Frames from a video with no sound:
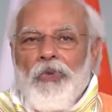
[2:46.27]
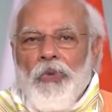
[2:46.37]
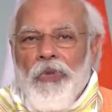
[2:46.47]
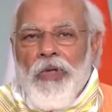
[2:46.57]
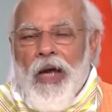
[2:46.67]

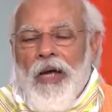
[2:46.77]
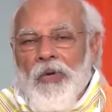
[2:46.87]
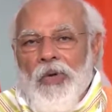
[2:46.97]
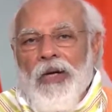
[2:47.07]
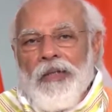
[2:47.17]
दुनिया
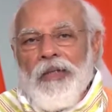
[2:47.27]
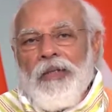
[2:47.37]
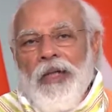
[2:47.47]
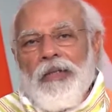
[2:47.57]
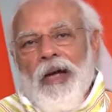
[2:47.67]
को गति
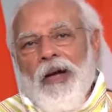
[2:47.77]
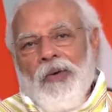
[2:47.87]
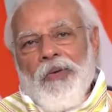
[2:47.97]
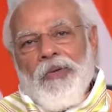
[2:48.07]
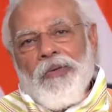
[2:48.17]
देता हो